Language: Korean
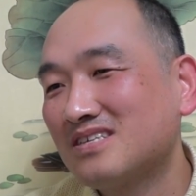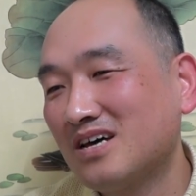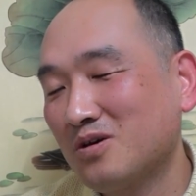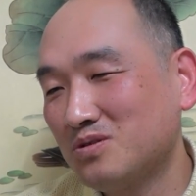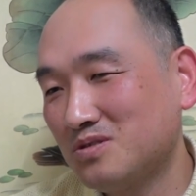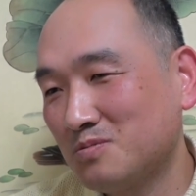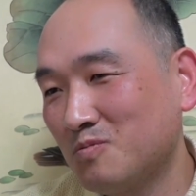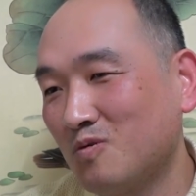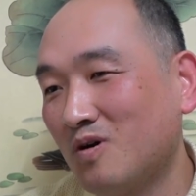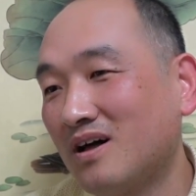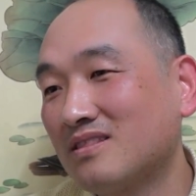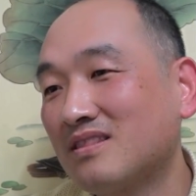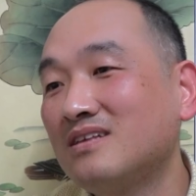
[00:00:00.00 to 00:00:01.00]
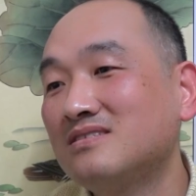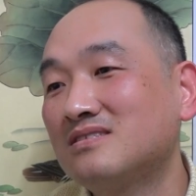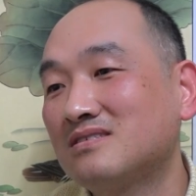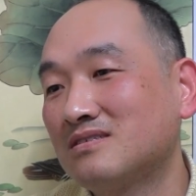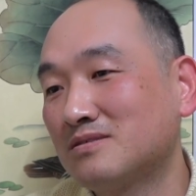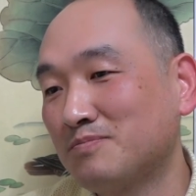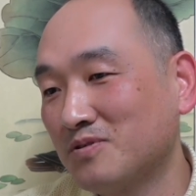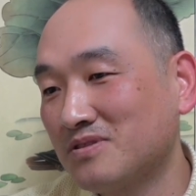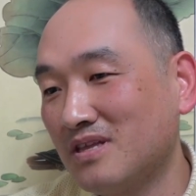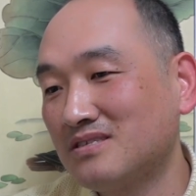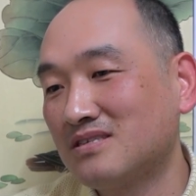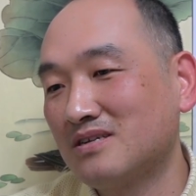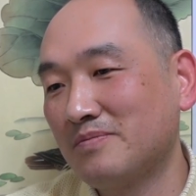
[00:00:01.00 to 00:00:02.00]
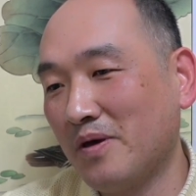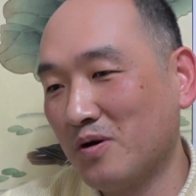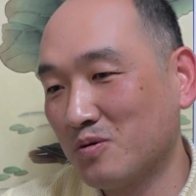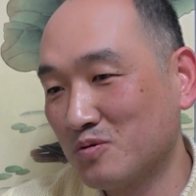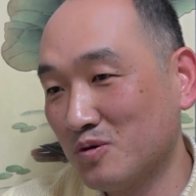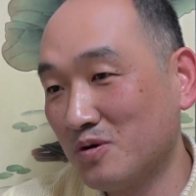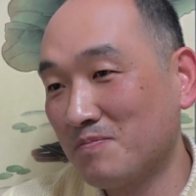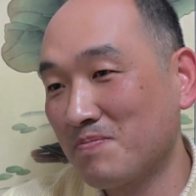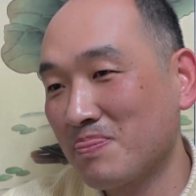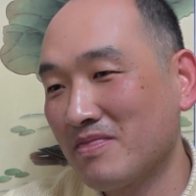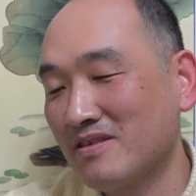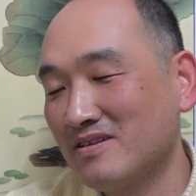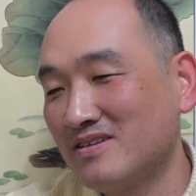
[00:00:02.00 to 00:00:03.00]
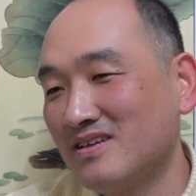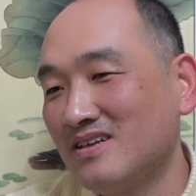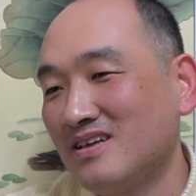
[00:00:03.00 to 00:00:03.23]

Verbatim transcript: 사교춤과 댄스를 스포 댄스를 배웠고요. 네.